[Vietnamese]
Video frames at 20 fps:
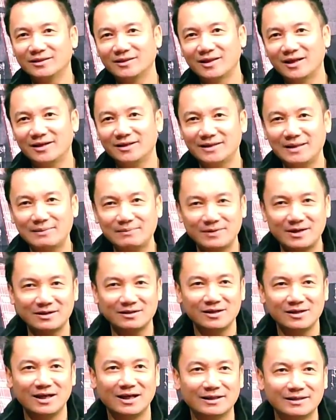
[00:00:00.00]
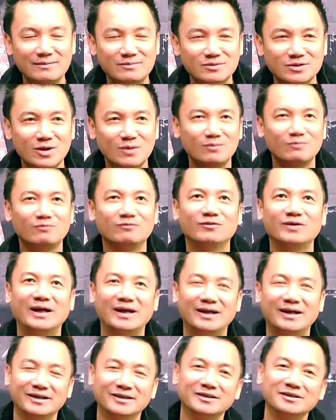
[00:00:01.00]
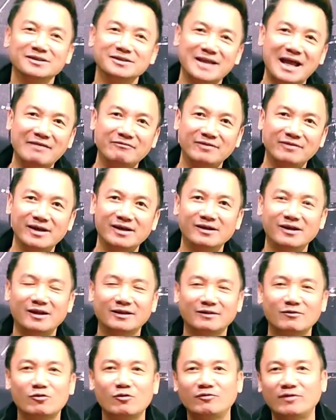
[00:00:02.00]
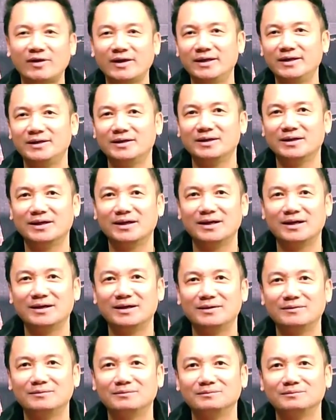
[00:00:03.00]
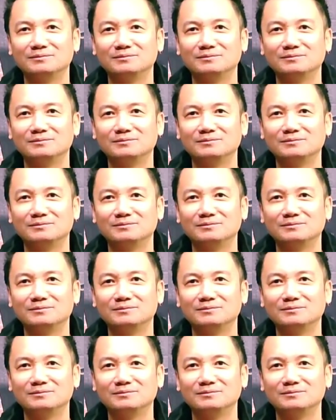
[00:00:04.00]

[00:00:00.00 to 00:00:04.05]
để tiếp à, tiếp xúc và để tương tác với là quý vị à, ờ,